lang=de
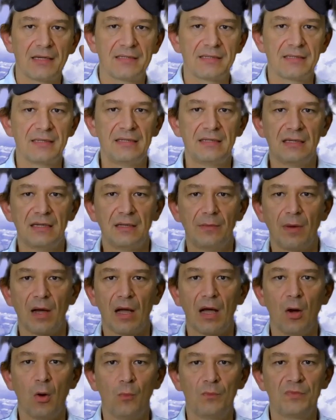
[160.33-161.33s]
sich im
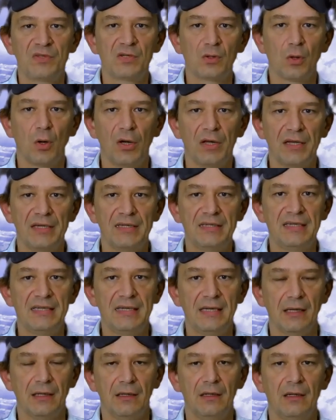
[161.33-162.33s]
Raum zu
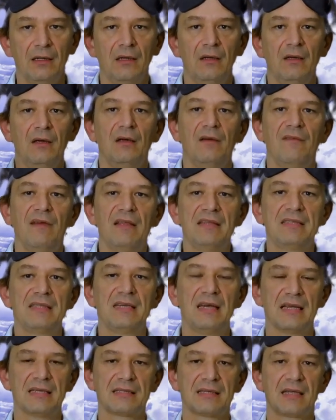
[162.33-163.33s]
orientieren. Wenn Sie
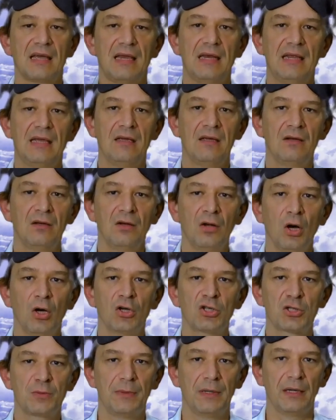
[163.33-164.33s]
das Training noch
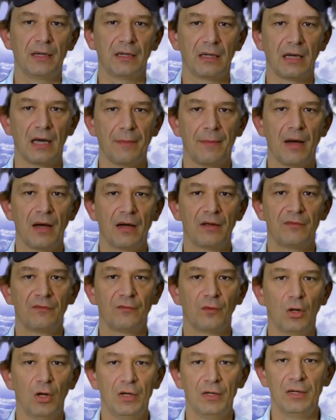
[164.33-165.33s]
schwieriger machen
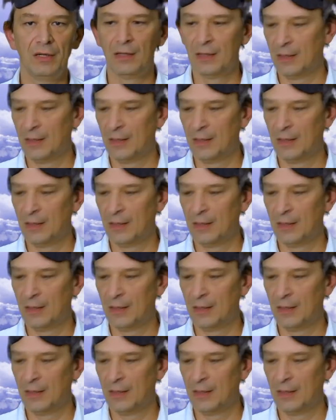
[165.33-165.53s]
wollen,